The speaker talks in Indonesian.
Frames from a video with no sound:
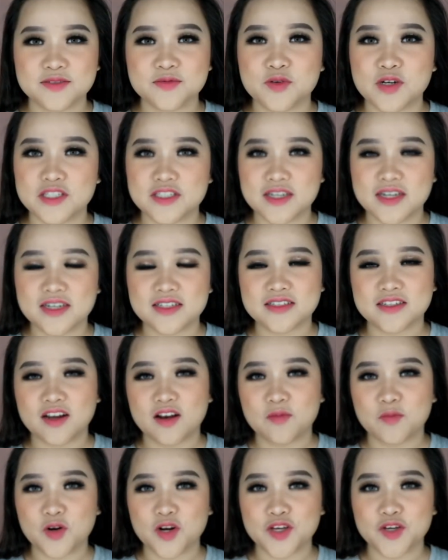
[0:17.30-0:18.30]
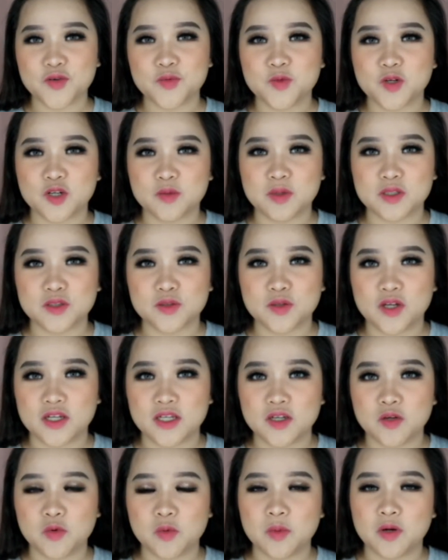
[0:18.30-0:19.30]
semuanya, Assalamualaikum
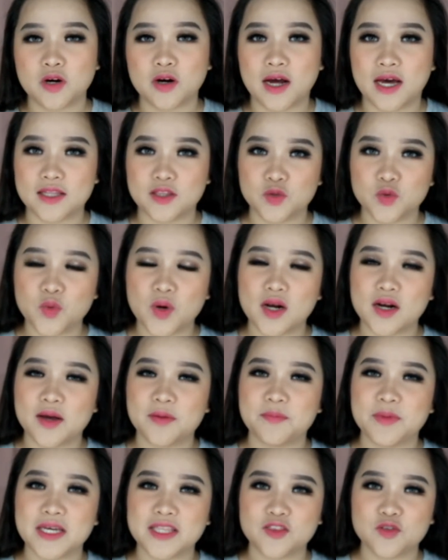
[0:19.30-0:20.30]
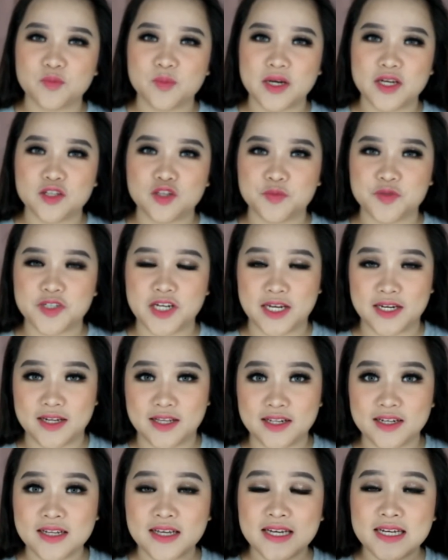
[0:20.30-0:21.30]
warahmatullahi wabarakatuh Welcome back to my youtube
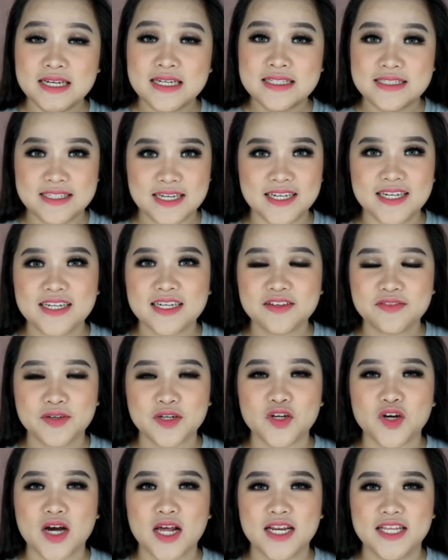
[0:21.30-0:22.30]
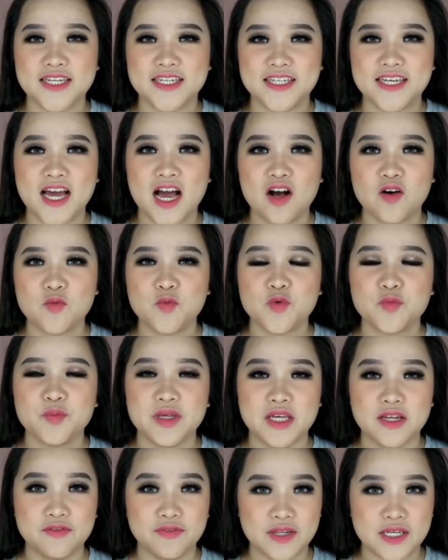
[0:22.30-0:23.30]
channel Jadi di video kali ini aku mau
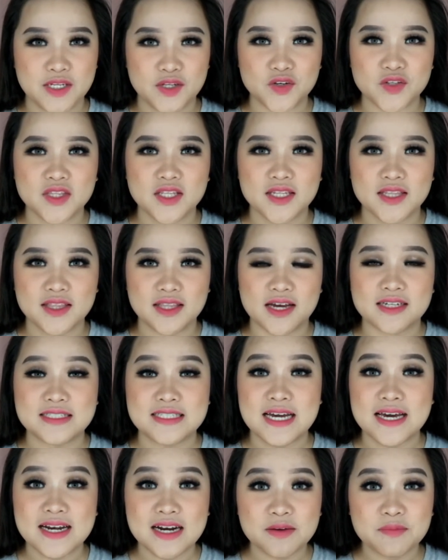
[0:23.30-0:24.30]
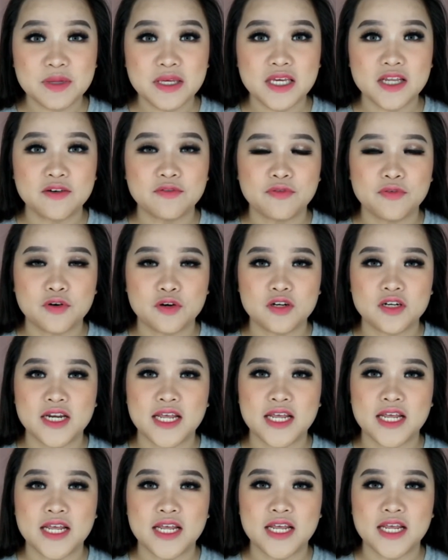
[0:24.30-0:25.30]
bikin video tentang cara bikin
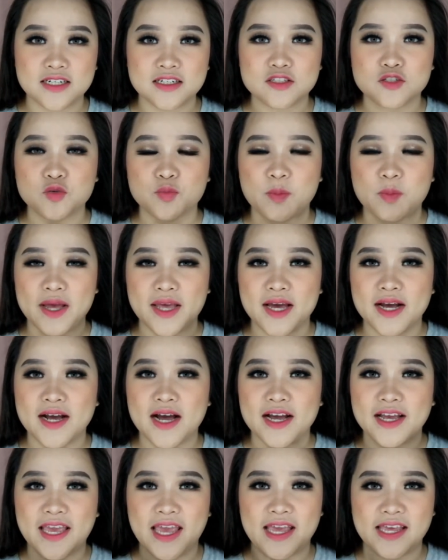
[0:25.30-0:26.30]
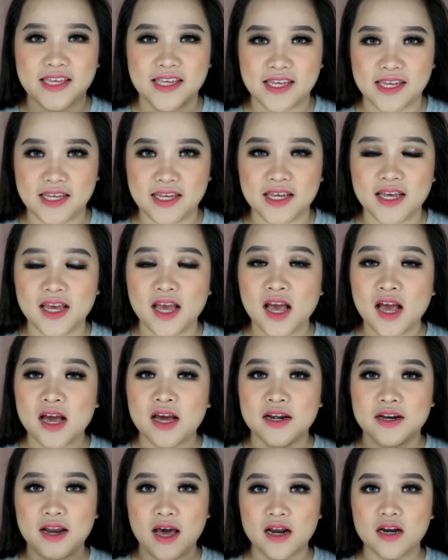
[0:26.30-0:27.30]
foundation supaya nggak keki
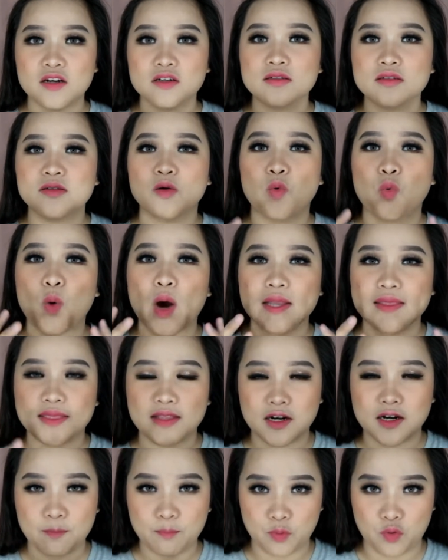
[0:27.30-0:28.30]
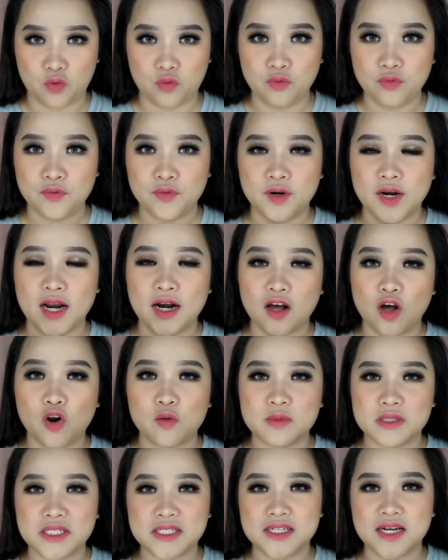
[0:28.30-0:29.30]
dan waterproof Dan
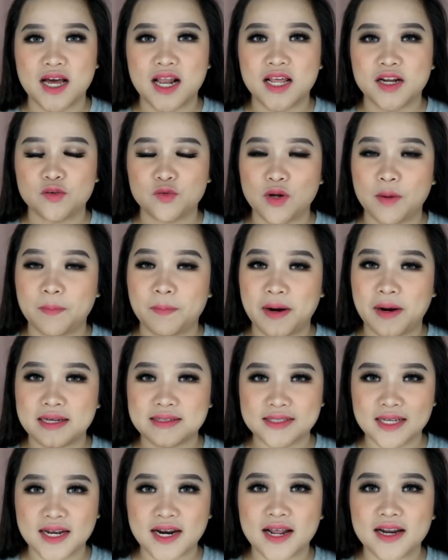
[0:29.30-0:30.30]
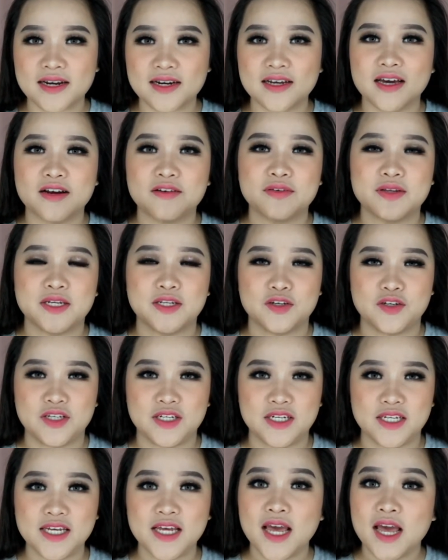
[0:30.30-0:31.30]
kalau misalnya kalian udah penasaran dengan video
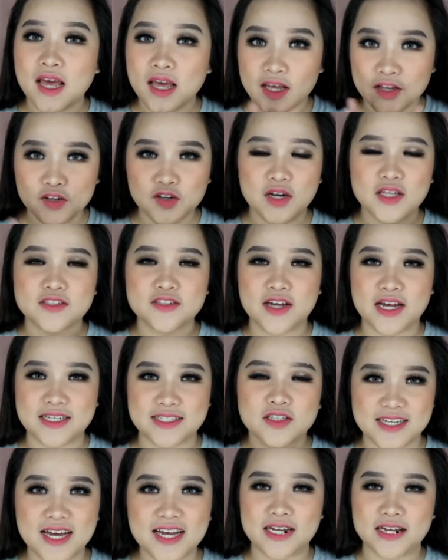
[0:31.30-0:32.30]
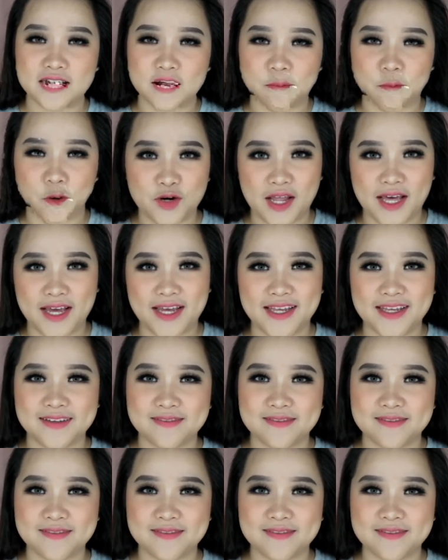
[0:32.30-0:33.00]
ini, yuk langsung aja kita mulai